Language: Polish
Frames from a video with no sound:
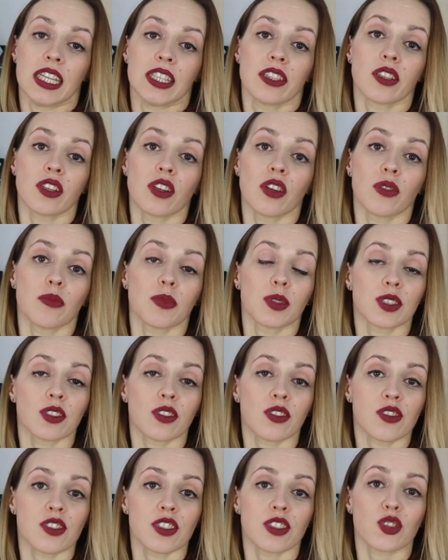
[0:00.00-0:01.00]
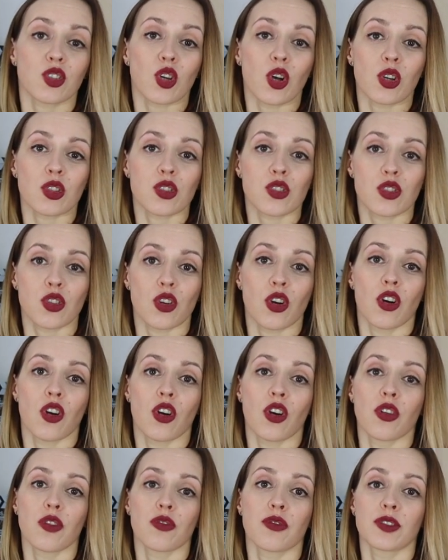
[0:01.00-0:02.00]
No, moi drodzy, to
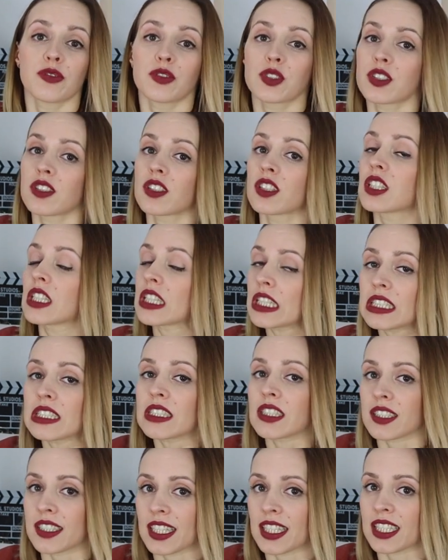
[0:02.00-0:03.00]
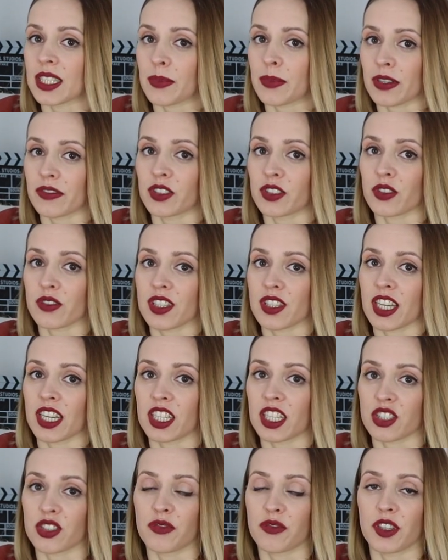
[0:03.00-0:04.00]
co we wszystkich innych tak naprawdę
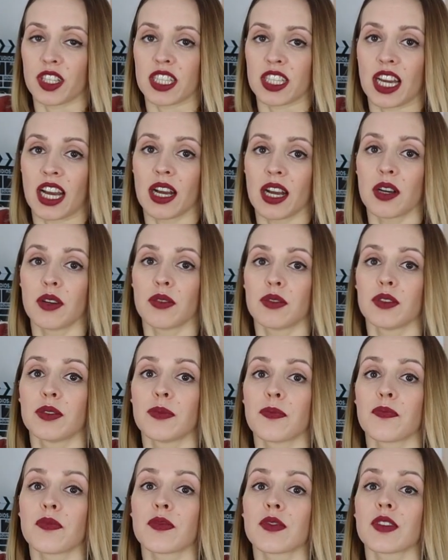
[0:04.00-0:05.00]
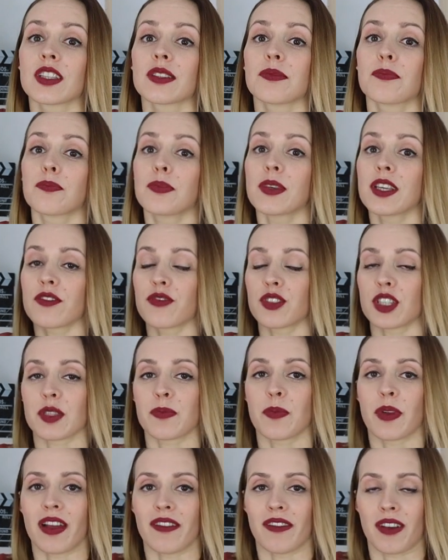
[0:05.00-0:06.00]
rodzajach żywienia. Pierwsza
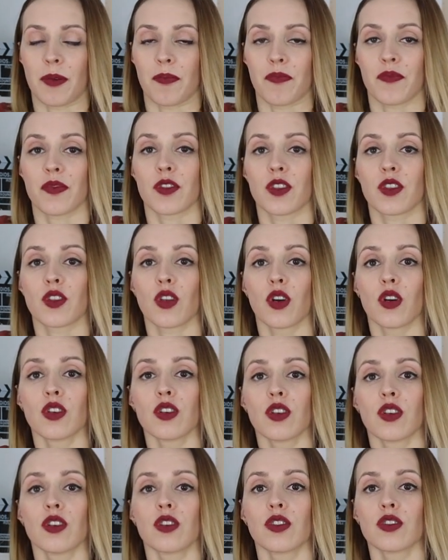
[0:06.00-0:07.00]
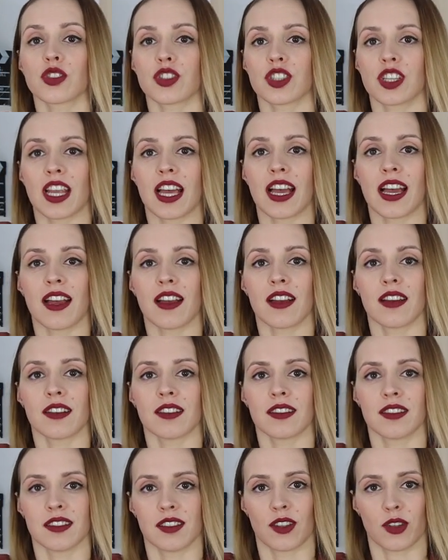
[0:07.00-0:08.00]
sprawa to, że
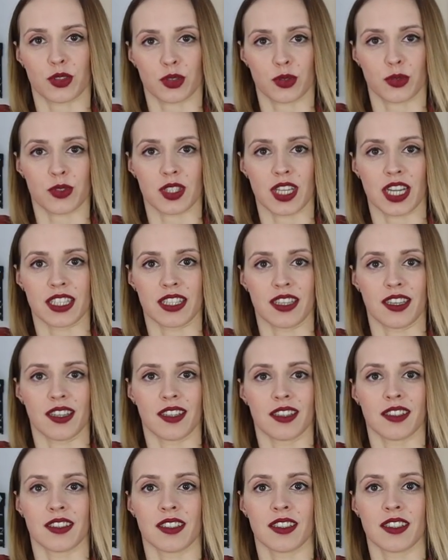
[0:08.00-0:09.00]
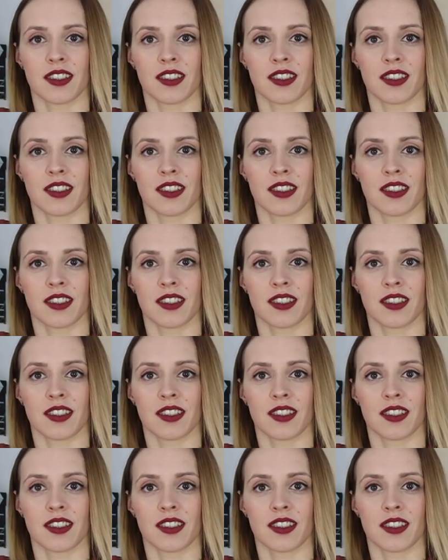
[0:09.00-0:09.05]
odchudzanie